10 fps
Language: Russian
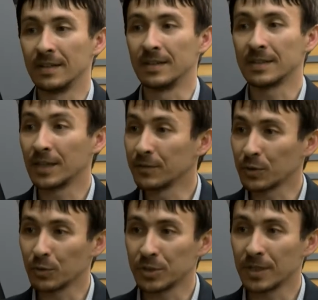Э,
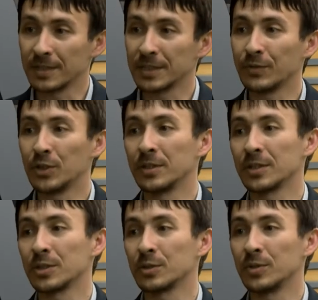Стэнфорд очень хотел видеть
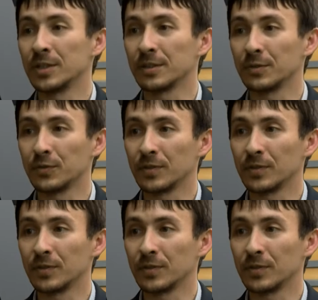наших студентов.